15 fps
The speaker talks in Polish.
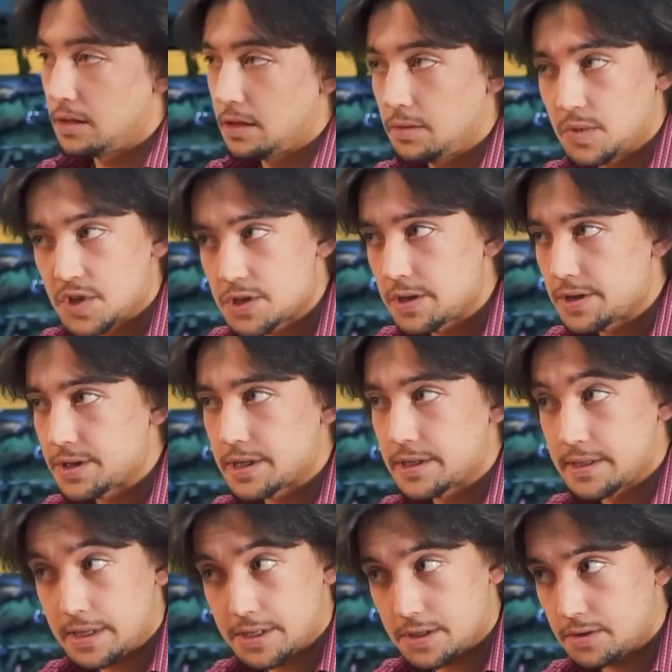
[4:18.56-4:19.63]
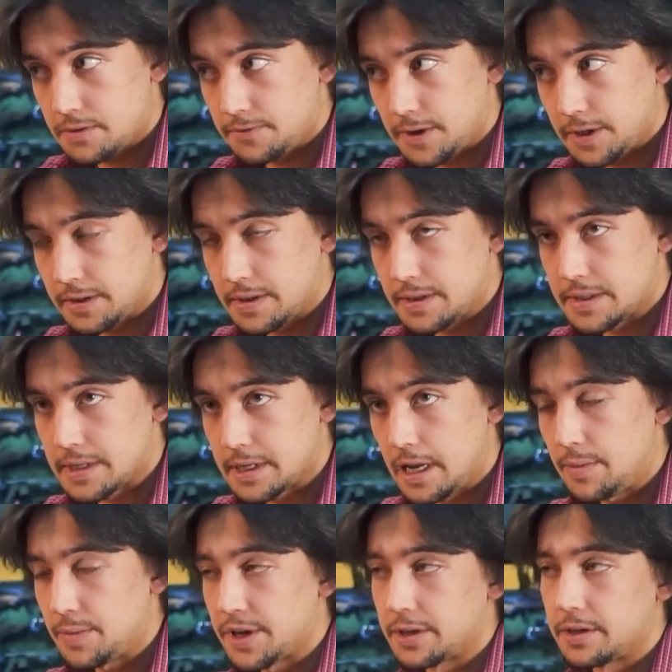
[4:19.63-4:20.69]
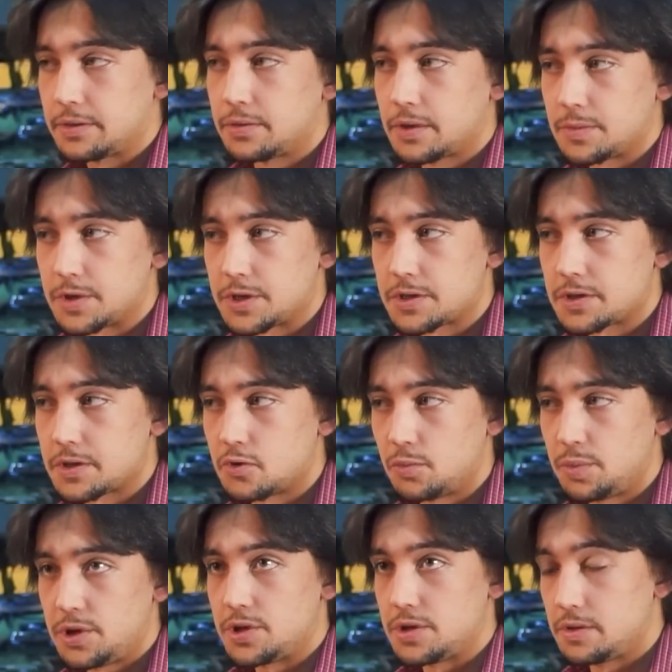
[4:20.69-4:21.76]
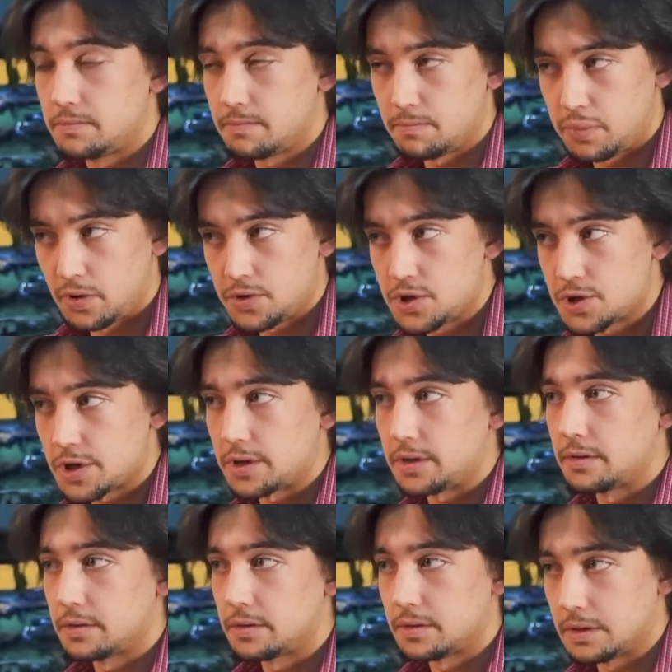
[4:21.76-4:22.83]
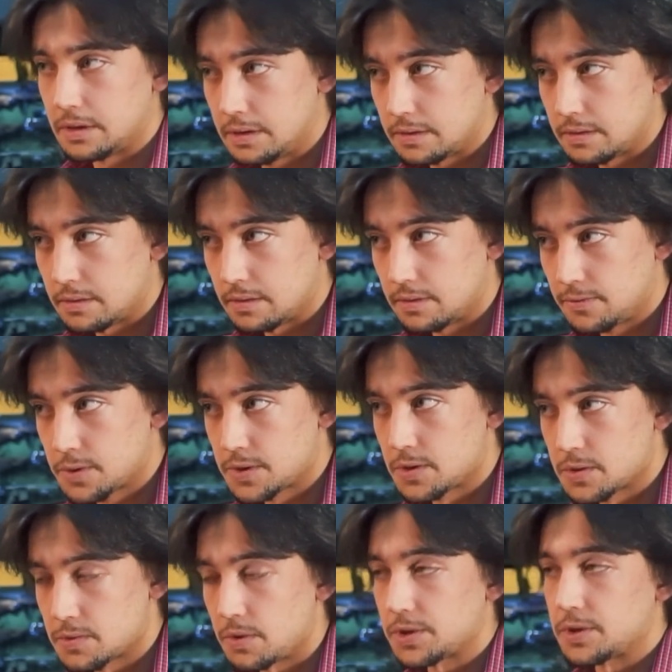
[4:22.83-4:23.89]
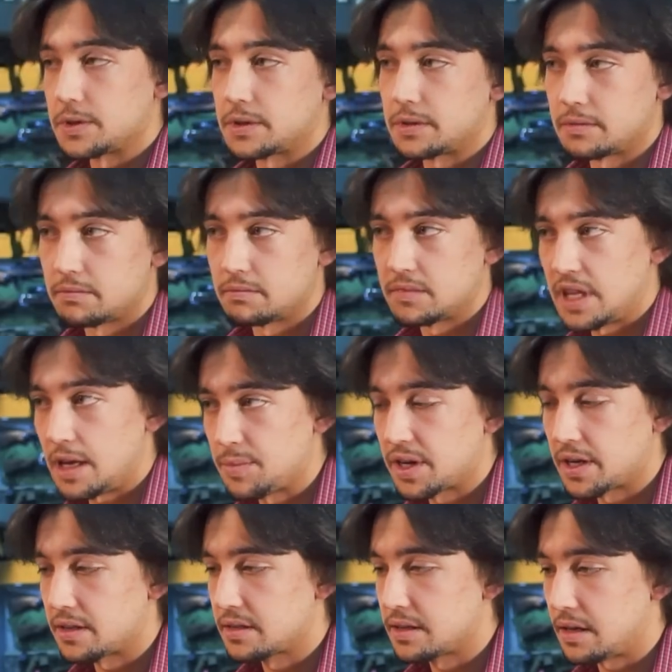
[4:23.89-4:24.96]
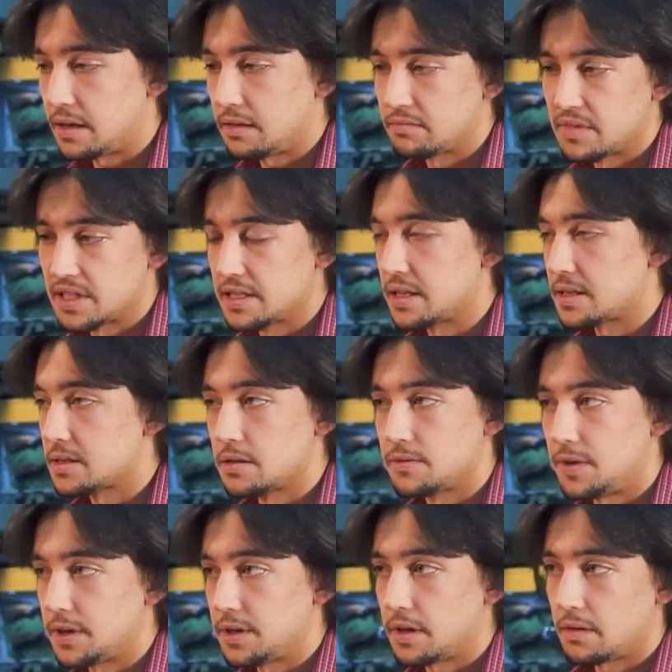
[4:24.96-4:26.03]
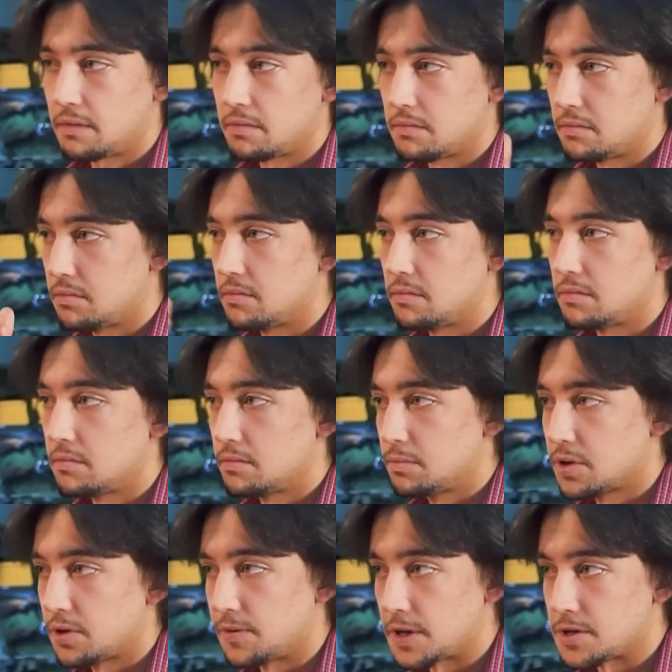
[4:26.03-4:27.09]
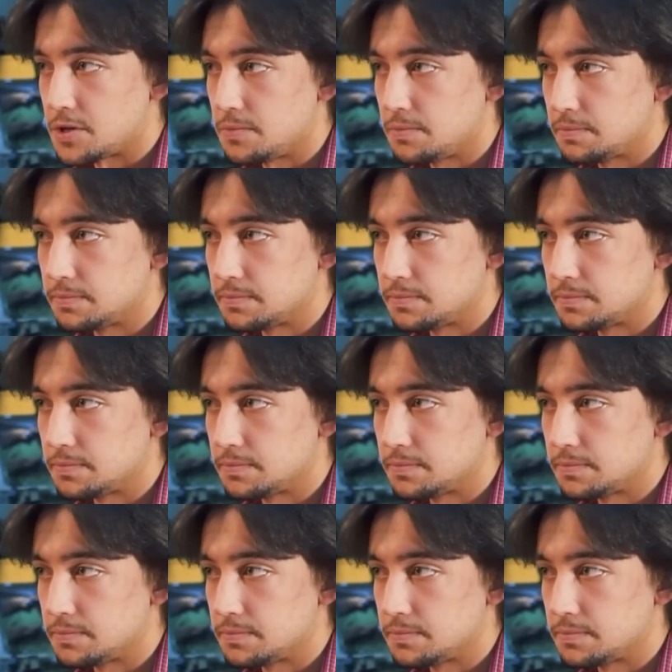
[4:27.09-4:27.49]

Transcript: I myślę, że z naszej oferty, z klamek, które możecie kupić poniżej 200 zł, ta beretka zdecydowanie prowadzi.